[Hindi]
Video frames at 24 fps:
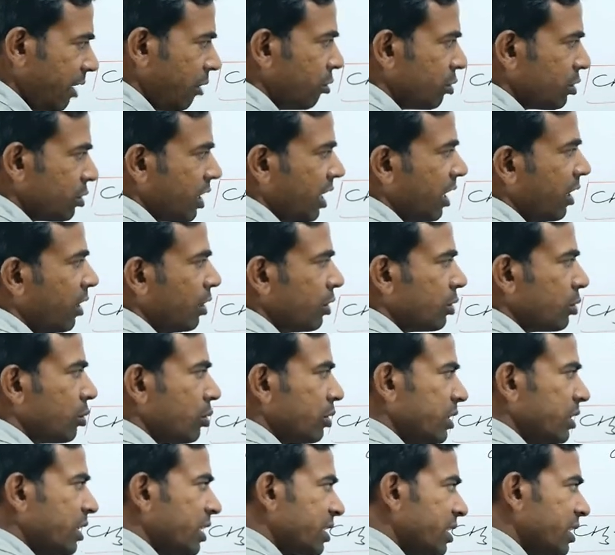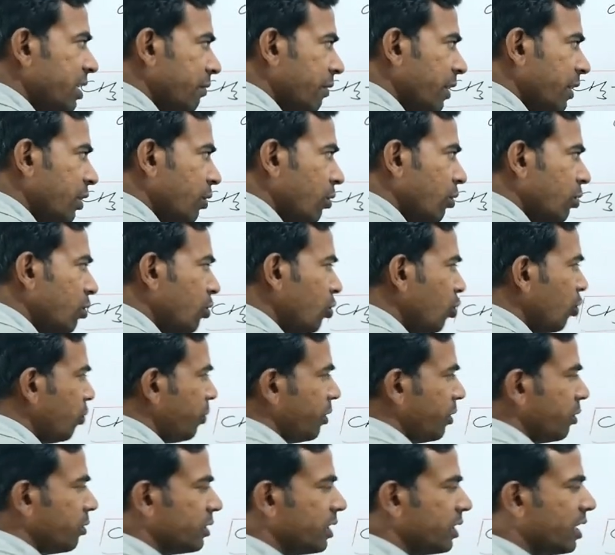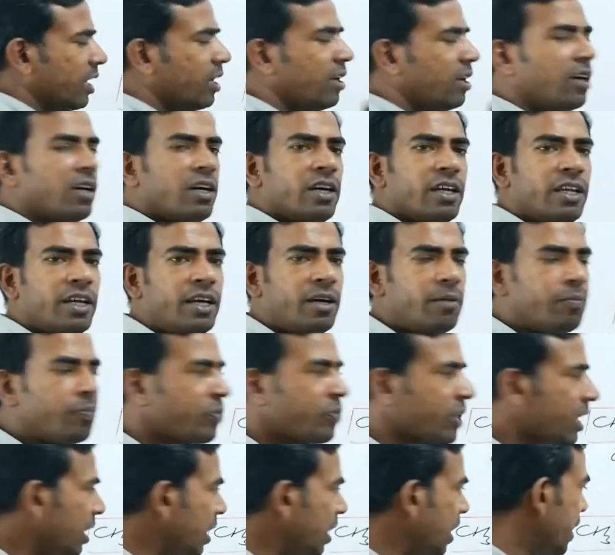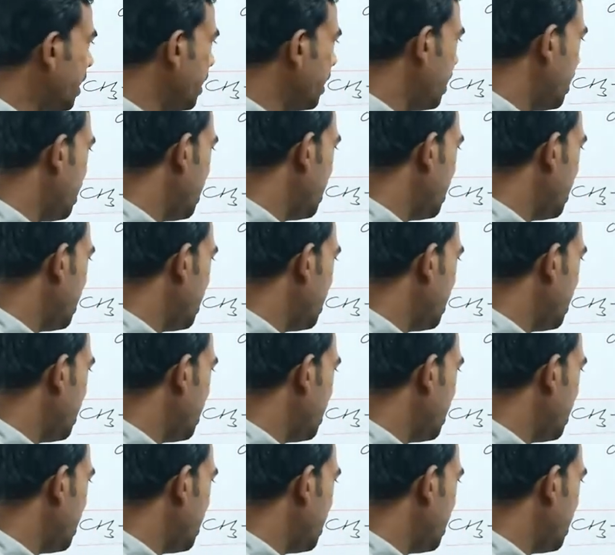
होता तो इधर से वन और टू पे होता है ना लेकिन